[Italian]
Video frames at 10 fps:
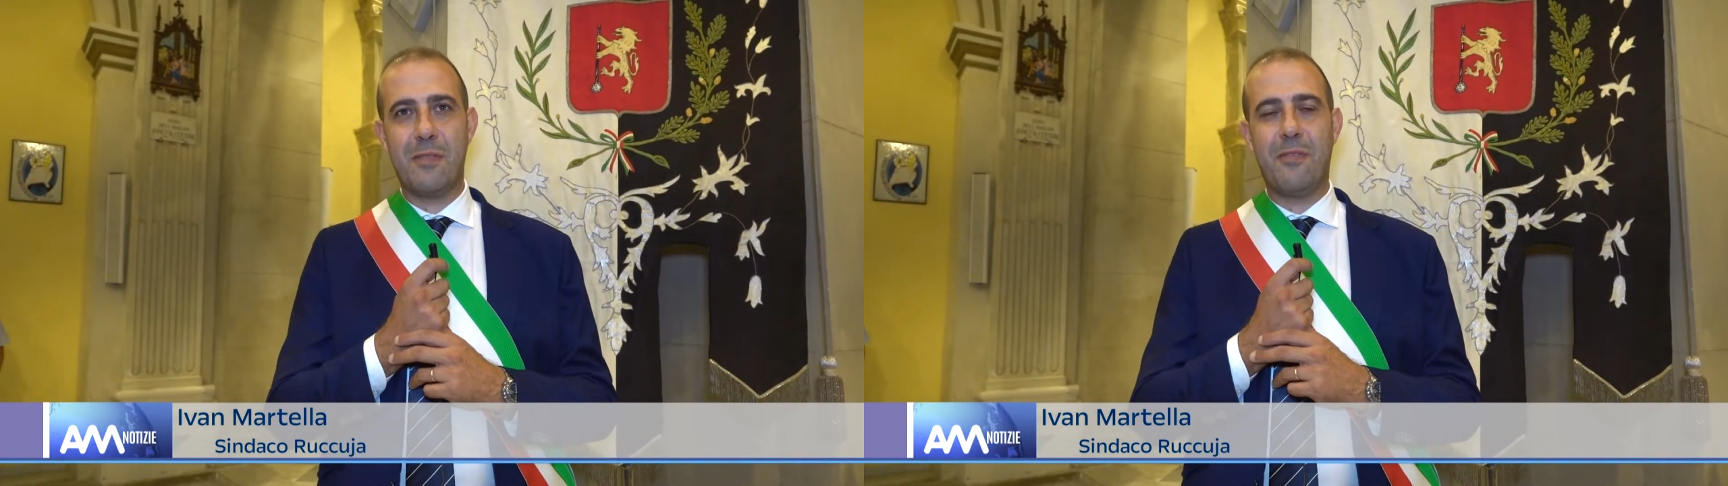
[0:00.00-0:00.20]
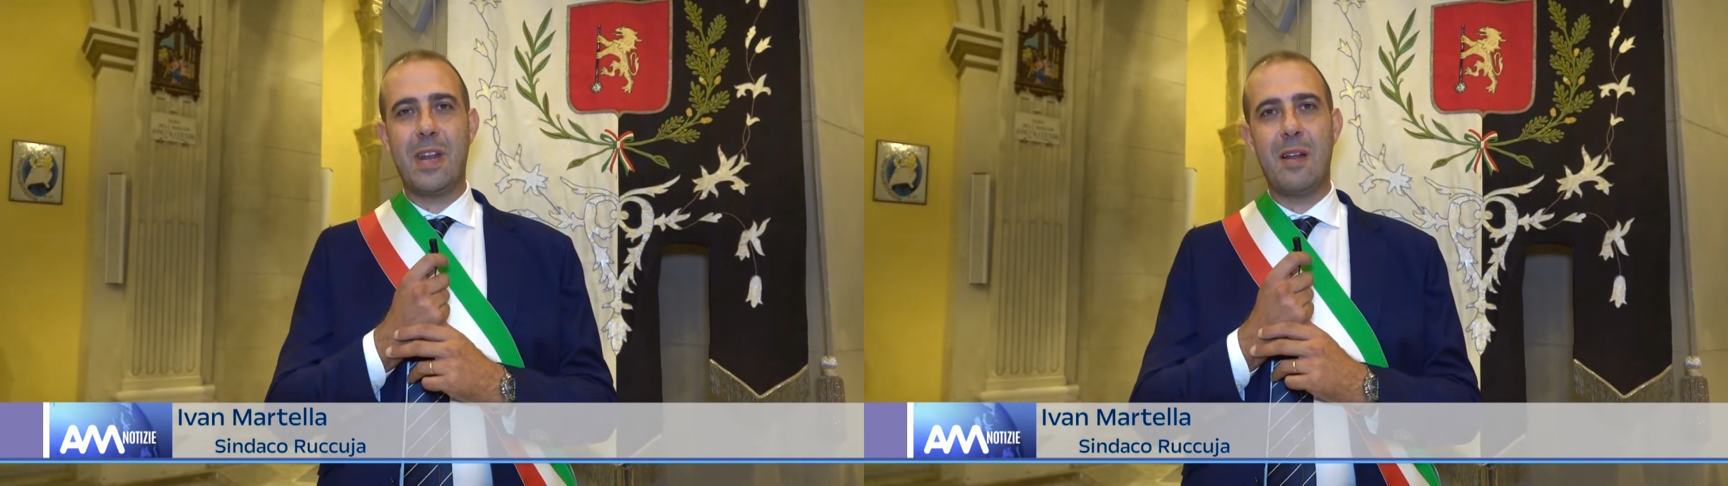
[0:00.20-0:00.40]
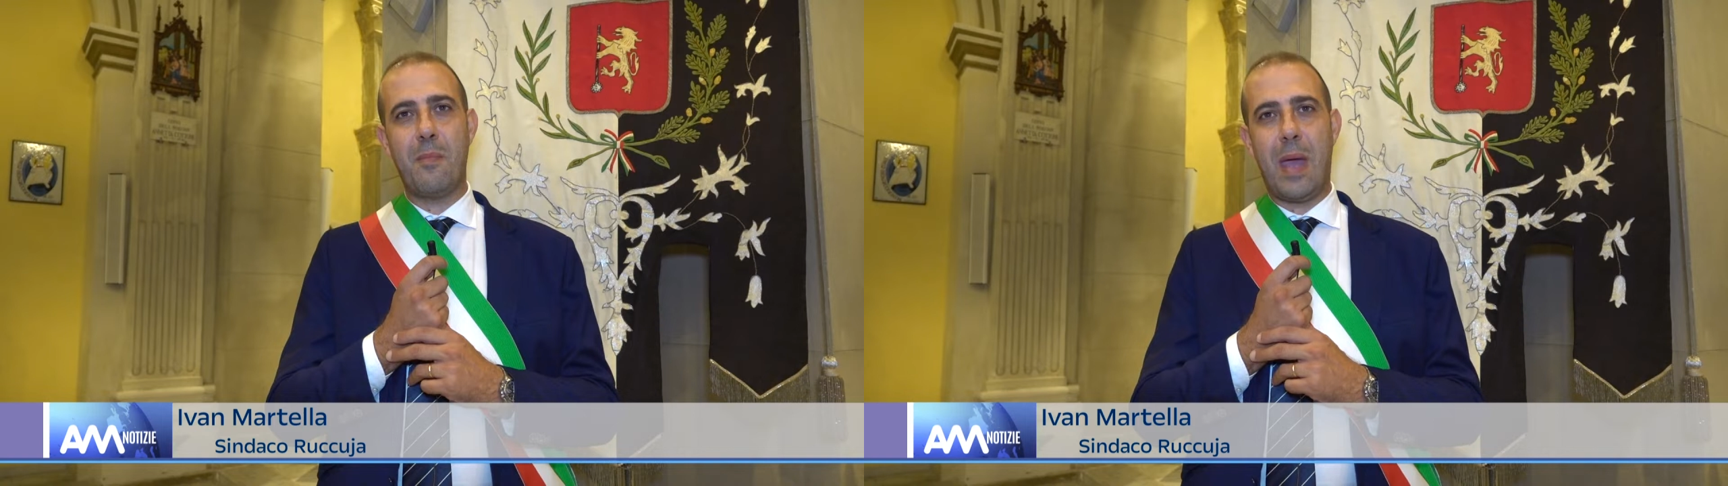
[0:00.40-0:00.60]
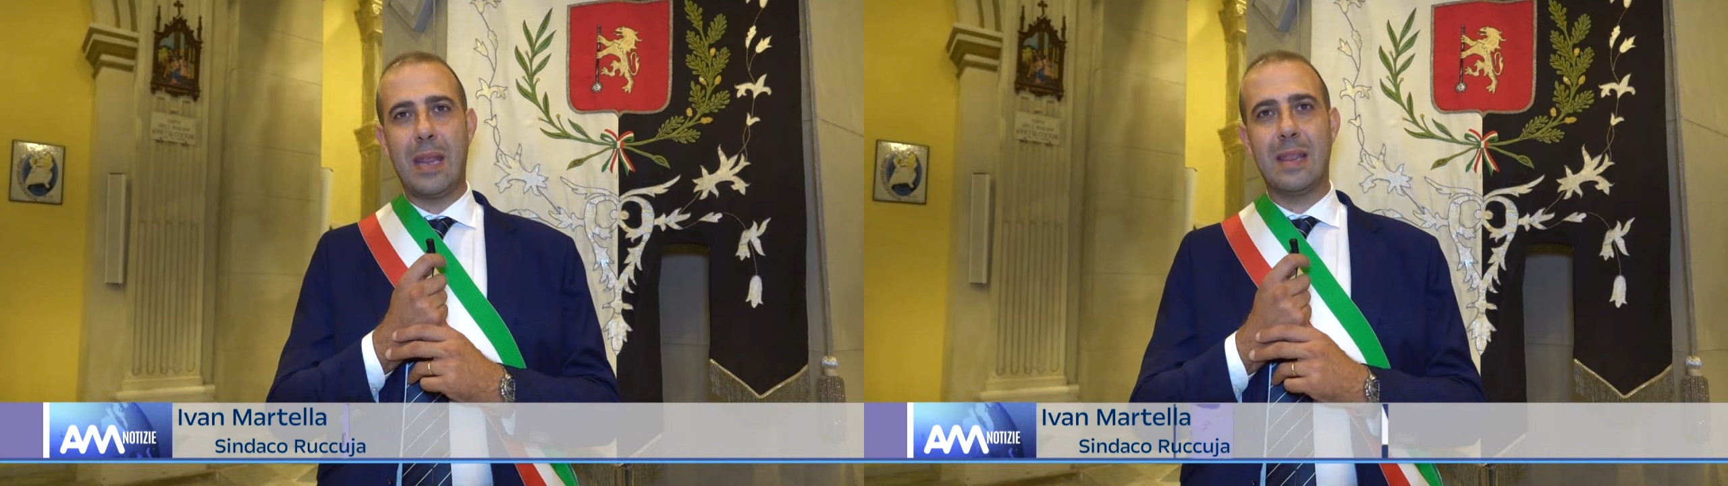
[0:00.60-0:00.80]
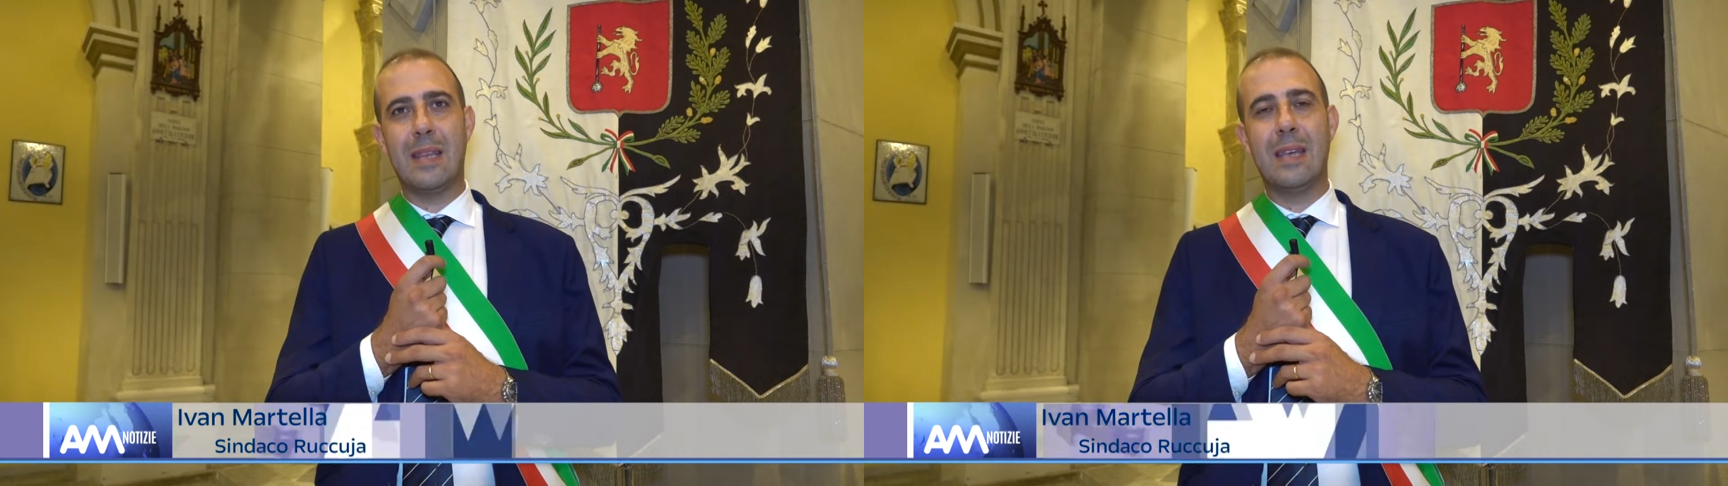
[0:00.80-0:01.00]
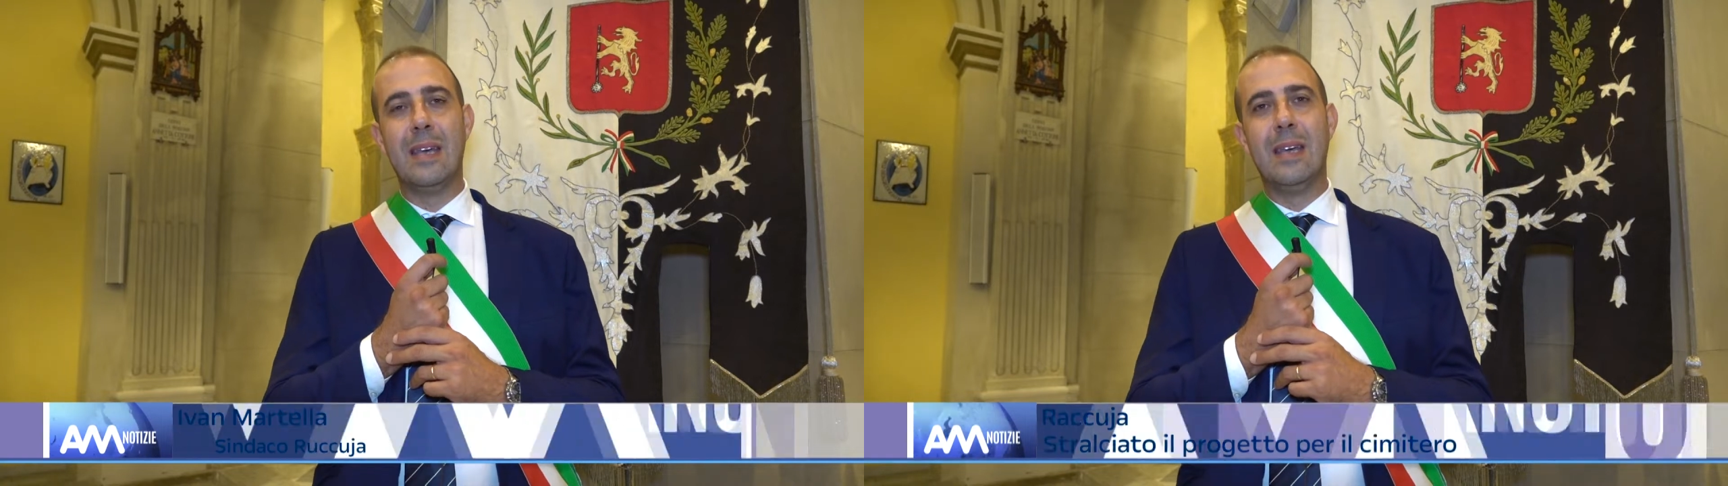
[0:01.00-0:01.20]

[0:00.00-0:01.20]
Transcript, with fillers: e finalmente